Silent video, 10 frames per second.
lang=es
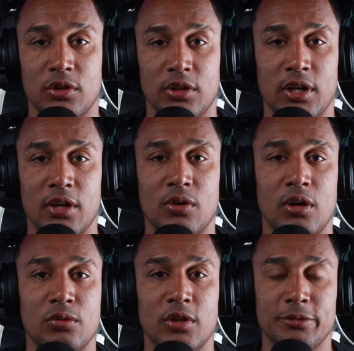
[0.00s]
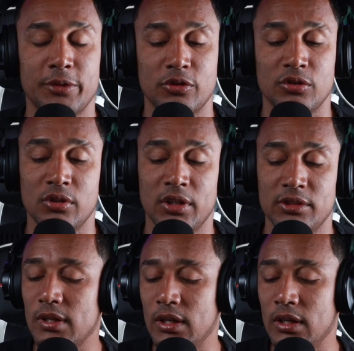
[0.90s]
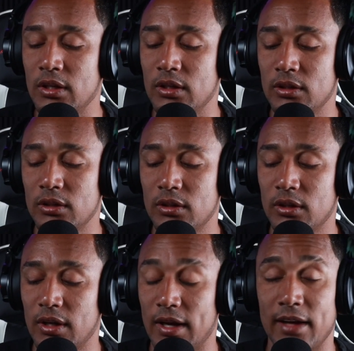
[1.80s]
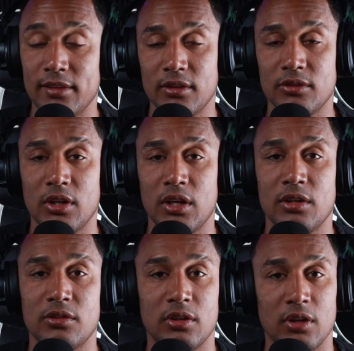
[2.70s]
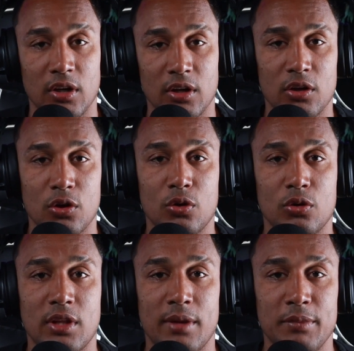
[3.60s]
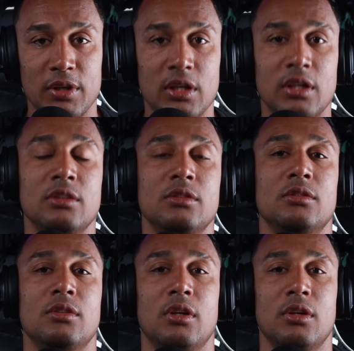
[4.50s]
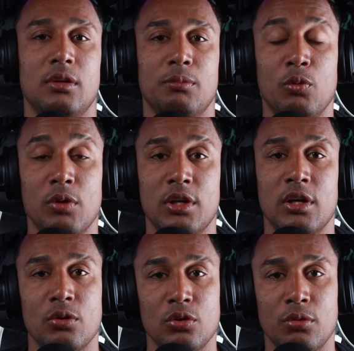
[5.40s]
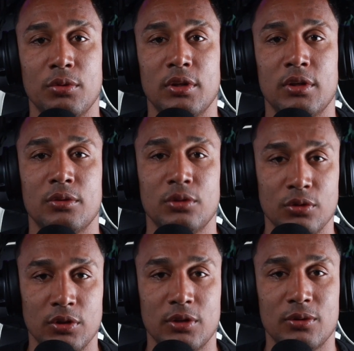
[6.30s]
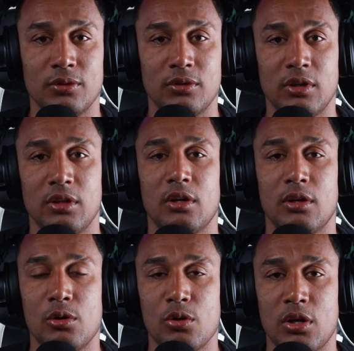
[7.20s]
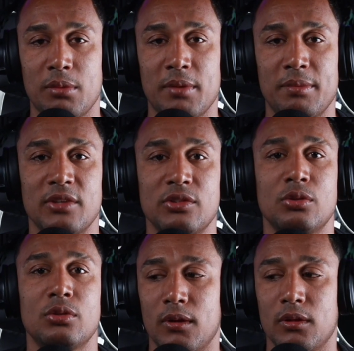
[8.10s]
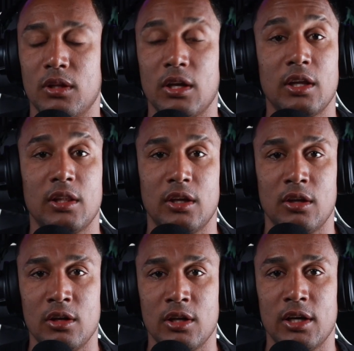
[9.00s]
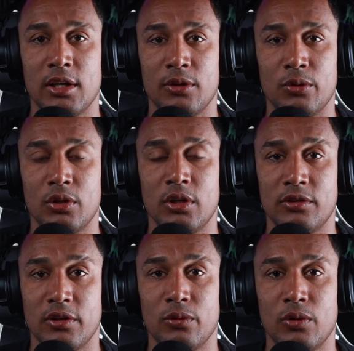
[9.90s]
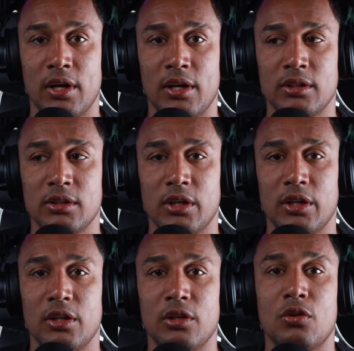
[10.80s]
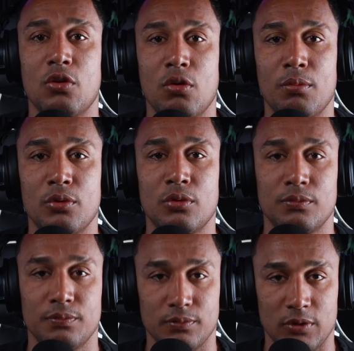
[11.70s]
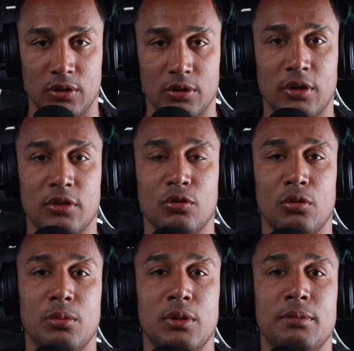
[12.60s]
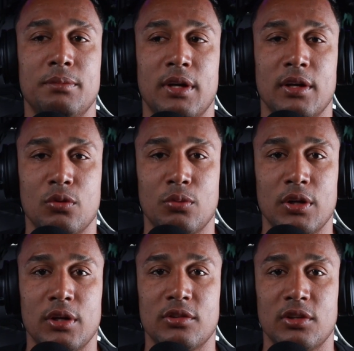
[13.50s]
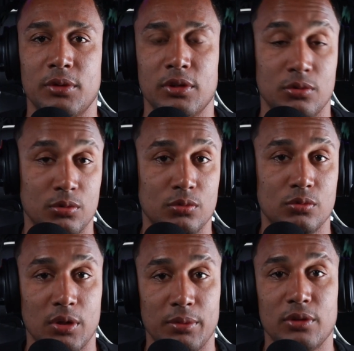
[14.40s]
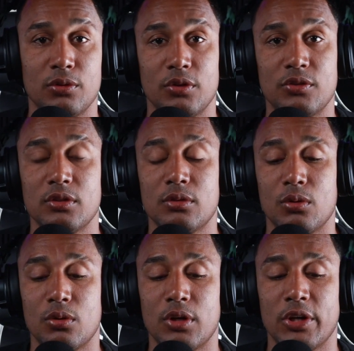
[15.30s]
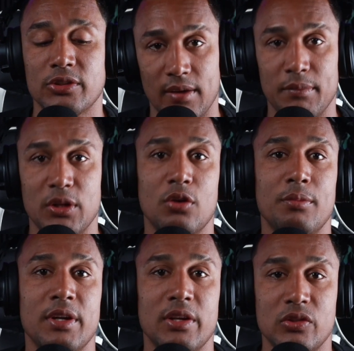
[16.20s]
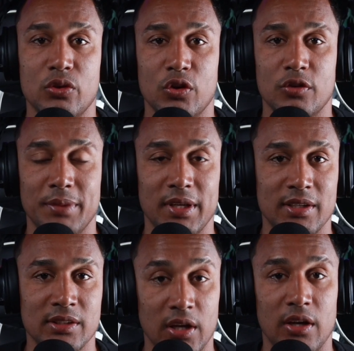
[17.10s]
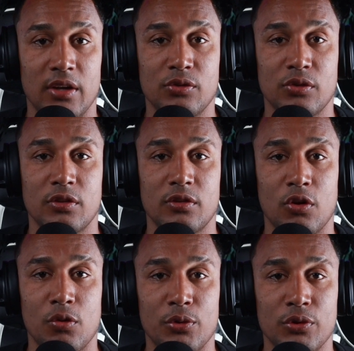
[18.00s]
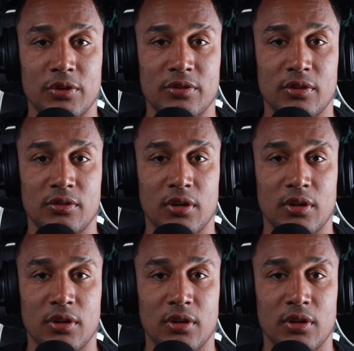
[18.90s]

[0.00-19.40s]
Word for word: dejaron algunas personas y antes de ese también publiqué otro video en donde conté lo que me pasó de que dejé el cargador del celular y cómo eh, resolví para cubrir ese evento, un evento de 5 horas. Mi nombre es Yoris Pérez, esto es Slow Mo 360